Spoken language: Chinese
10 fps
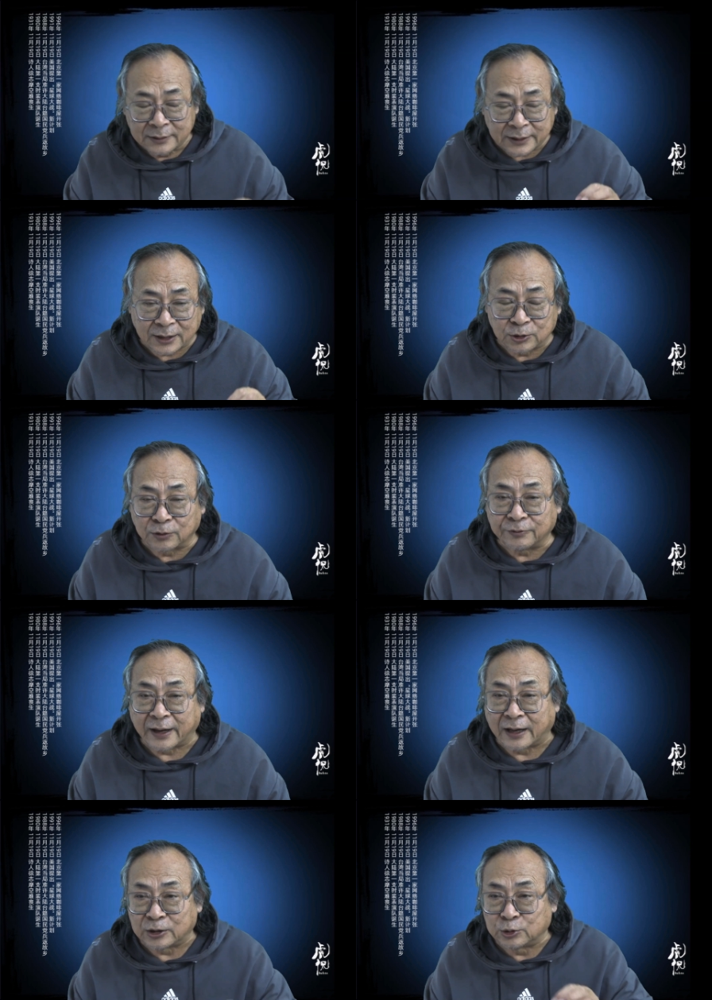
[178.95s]
这个说
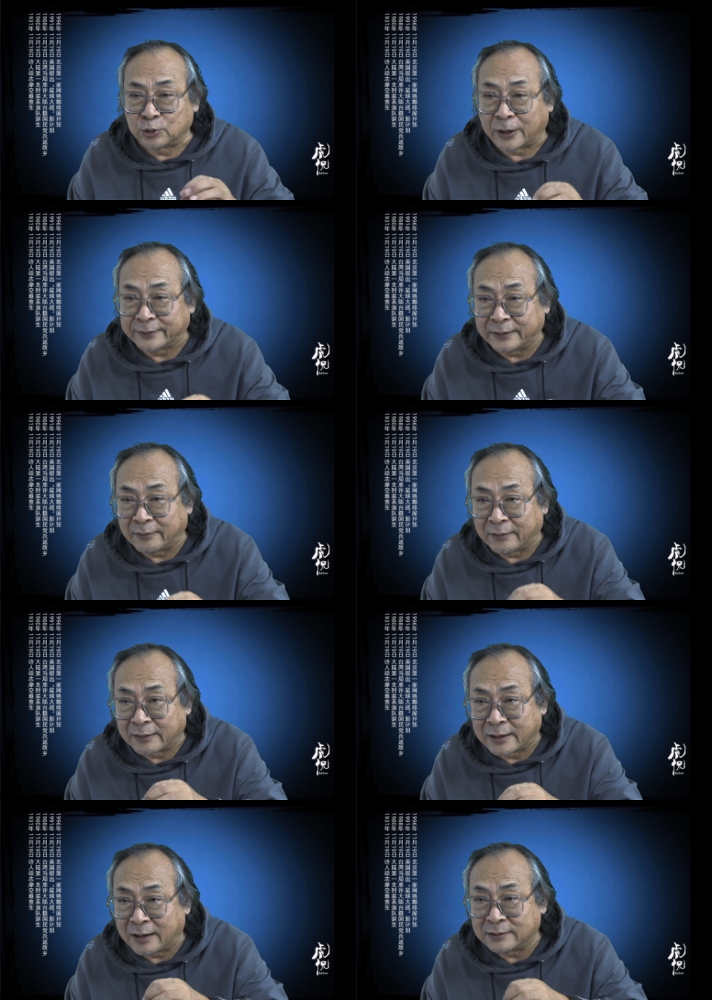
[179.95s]
法啊，传到了
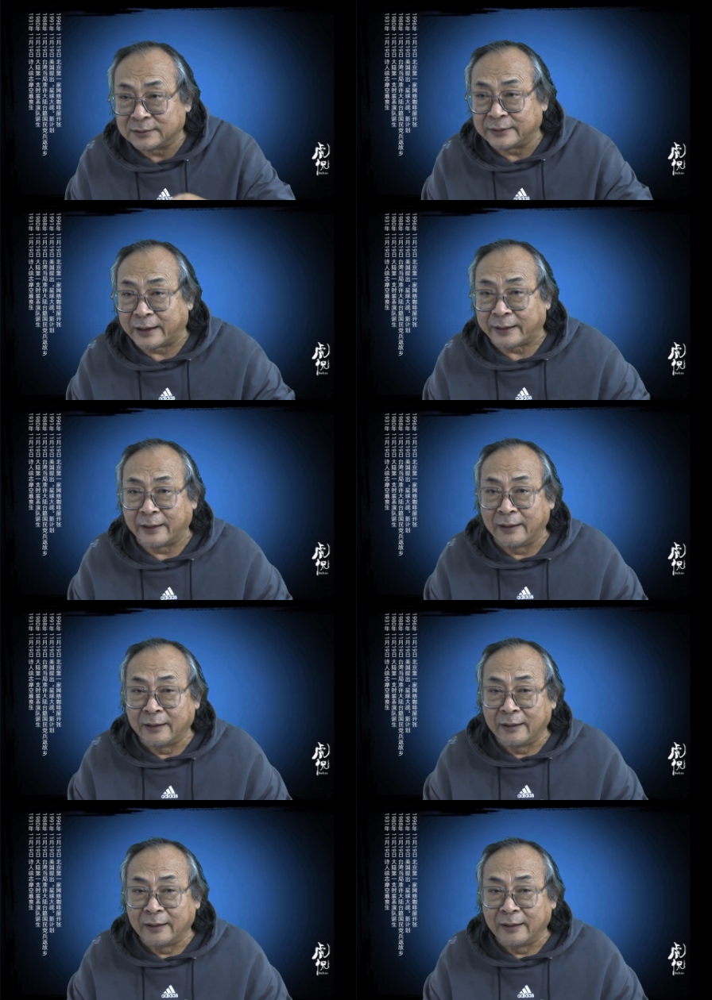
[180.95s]
康生那里，